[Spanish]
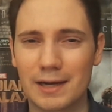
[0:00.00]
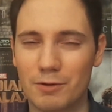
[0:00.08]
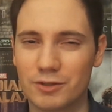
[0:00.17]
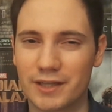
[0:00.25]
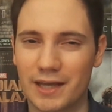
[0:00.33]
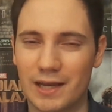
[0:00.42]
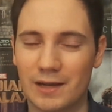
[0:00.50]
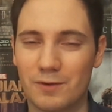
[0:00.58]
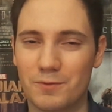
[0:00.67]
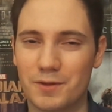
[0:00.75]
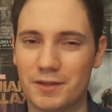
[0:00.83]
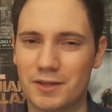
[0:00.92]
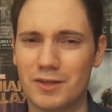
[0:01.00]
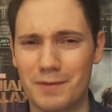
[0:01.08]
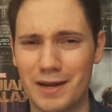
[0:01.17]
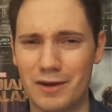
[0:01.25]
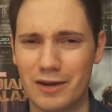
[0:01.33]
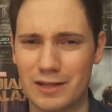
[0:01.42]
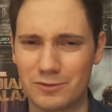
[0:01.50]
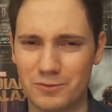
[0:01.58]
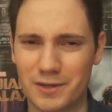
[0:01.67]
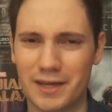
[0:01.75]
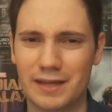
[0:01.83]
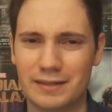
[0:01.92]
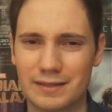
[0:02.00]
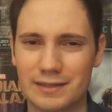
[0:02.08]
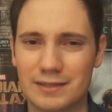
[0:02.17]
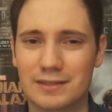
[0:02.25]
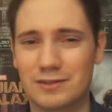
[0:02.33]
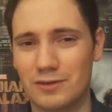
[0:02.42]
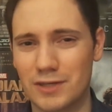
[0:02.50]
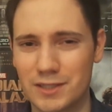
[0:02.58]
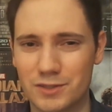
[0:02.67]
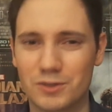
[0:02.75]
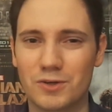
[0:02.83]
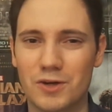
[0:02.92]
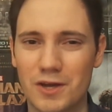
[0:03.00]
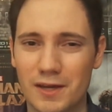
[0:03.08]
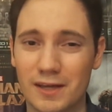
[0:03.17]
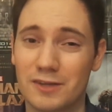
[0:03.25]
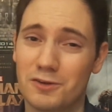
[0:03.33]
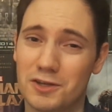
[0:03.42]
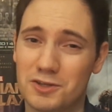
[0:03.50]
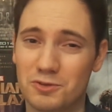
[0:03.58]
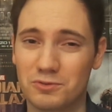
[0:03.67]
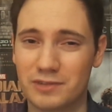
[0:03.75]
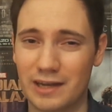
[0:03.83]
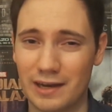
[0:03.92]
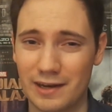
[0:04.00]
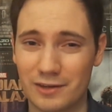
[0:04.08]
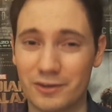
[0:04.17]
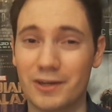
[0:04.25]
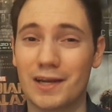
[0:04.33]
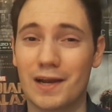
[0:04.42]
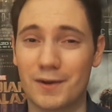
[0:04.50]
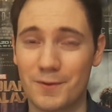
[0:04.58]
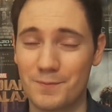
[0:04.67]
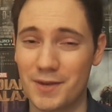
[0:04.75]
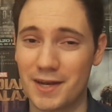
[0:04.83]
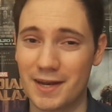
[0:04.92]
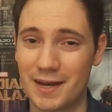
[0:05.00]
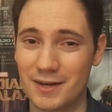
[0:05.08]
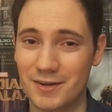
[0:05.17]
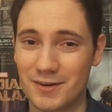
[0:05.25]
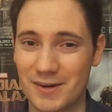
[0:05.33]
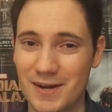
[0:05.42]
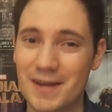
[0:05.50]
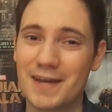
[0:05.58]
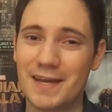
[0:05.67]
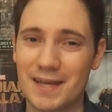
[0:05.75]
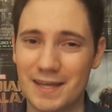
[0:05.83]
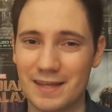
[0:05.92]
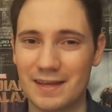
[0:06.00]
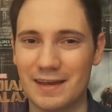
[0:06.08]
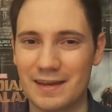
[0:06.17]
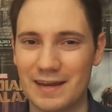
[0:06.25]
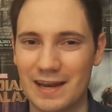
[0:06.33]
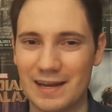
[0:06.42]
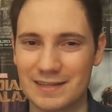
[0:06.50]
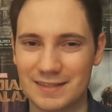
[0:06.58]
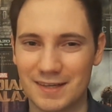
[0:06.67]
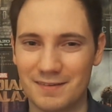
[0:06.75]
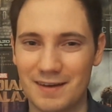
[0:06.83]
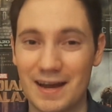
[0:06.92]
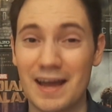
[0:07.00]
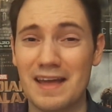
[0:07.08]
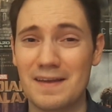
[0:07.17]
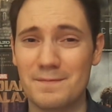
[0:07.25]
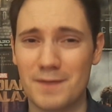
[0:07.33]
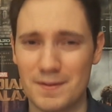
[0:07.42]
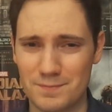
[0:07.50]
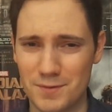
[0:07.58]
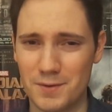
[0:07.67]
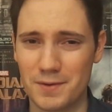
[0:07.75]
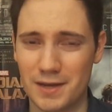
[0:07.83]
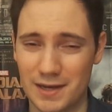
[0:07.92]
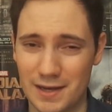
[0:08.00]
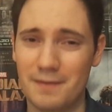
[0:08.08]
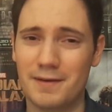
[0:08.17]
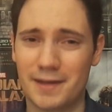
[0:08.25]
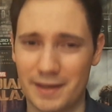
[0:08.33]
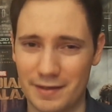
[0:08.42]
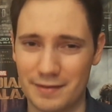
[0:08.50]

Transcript: rebote él, como diciendo, a ver ahora tú qué haces, solisto, que yo he hecho un tráiler con el halcón milenario y en él estaba el Batmóvil, a ver qué